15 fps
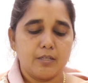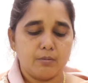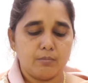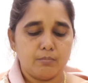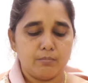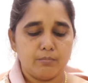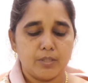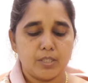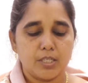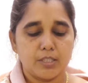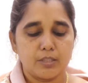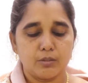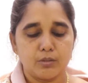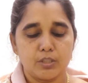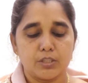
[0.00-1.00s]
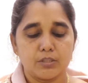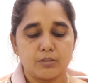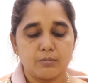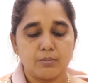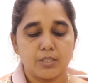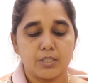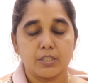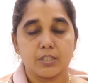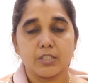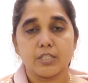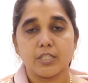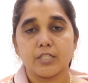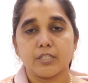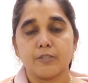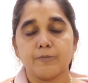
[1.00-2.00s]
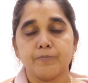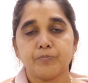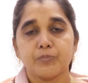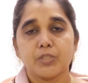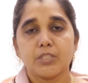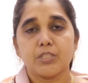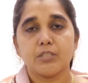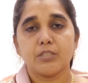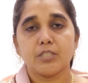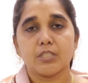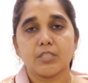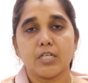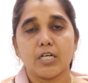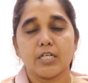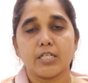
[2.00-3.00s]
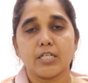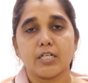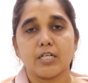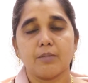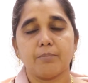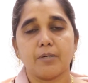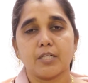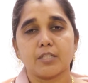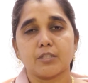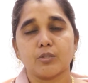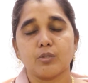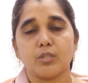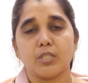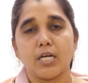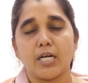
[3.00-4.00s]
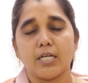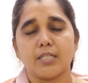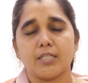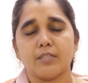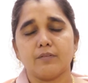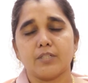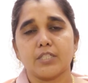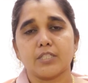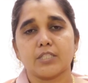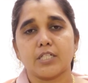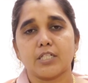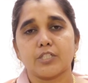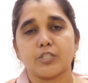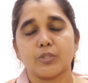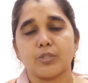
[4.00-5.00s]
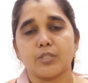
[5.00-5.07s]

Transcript: ரொம்ப கண்ணும் கருத்துமாக இருக்கிறாரு இந்த காரியங்களை பார்த்து கொண்டு ஆண்டவரை சாட்சி